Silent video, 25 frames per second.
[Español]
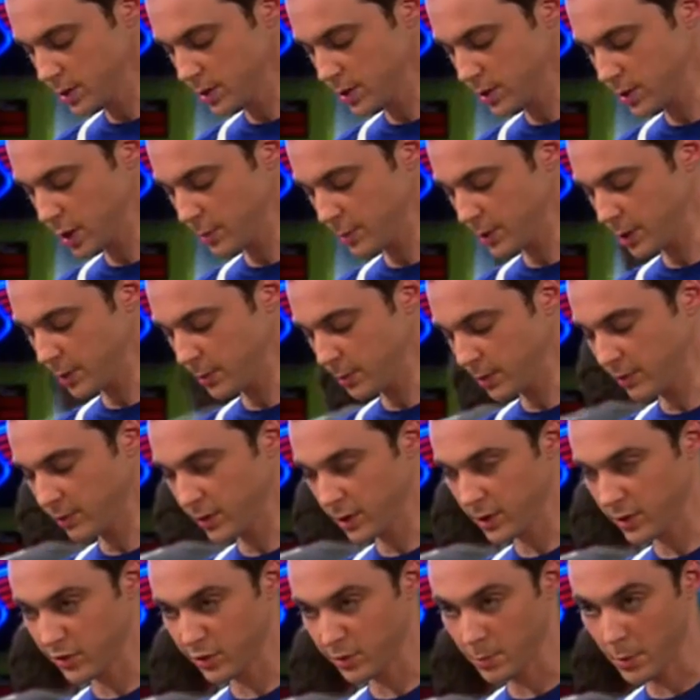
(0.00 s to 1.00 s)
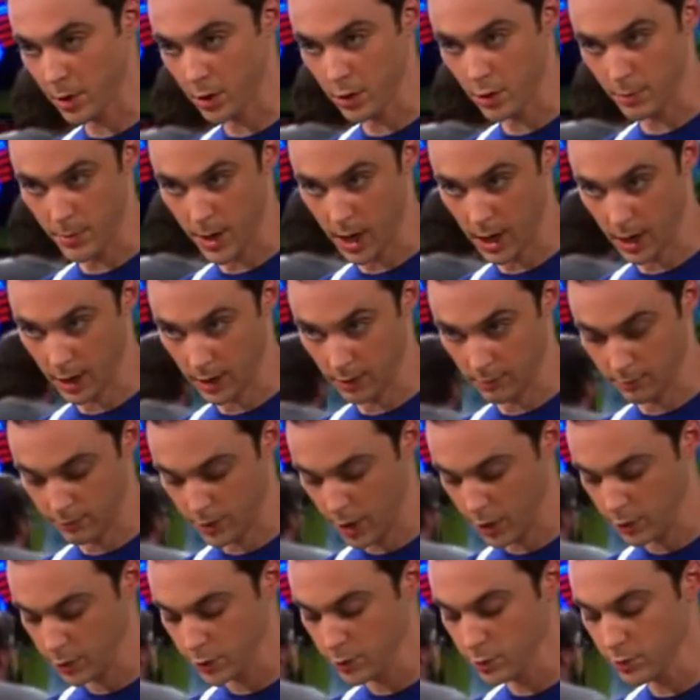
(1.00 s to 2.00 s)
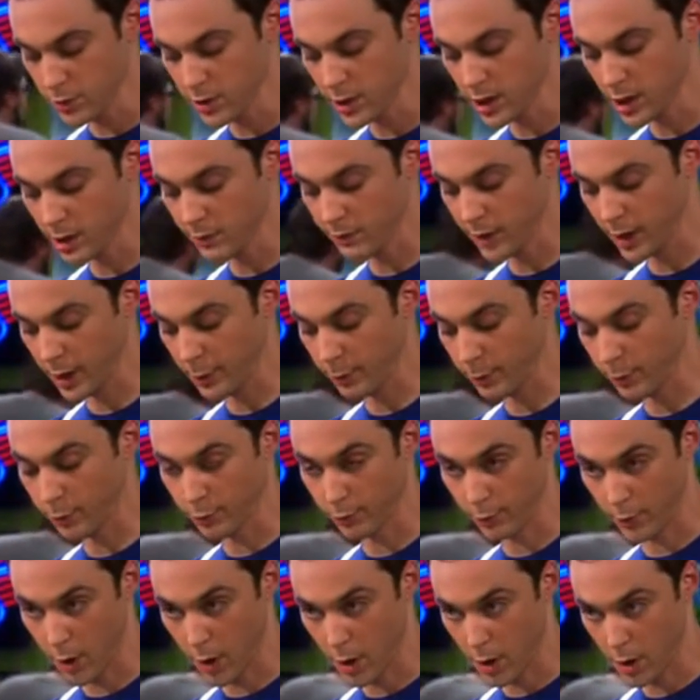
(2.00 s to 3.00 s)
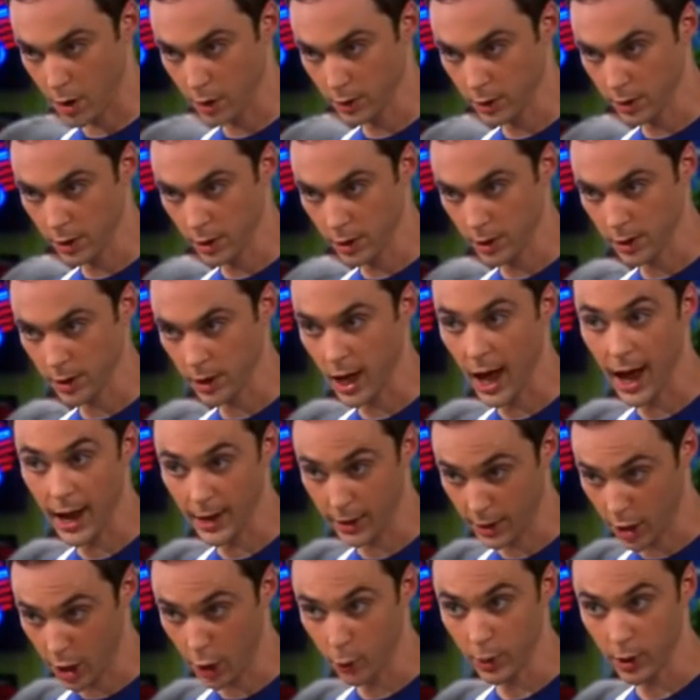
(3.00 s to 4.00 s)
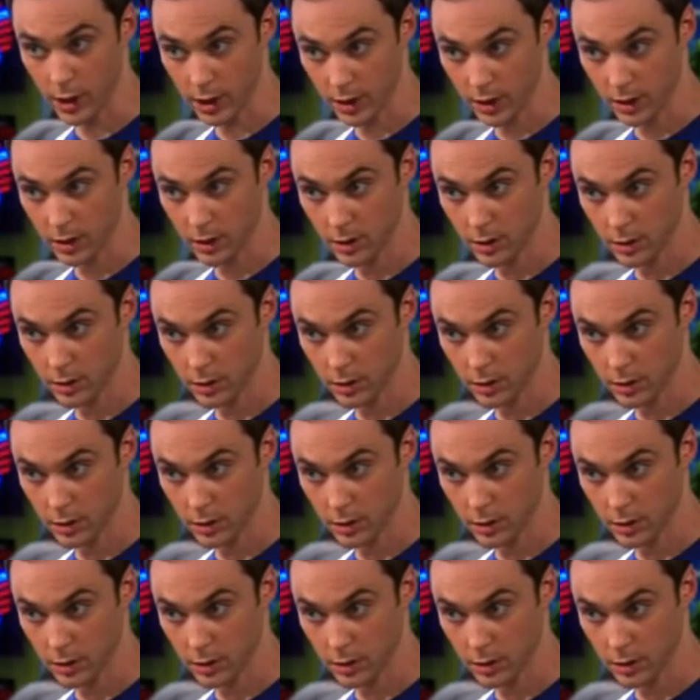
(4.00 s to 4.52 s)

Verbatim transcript: Sabes que soy un tío muy listo. ¿No crees que si me equivocase lo sabría?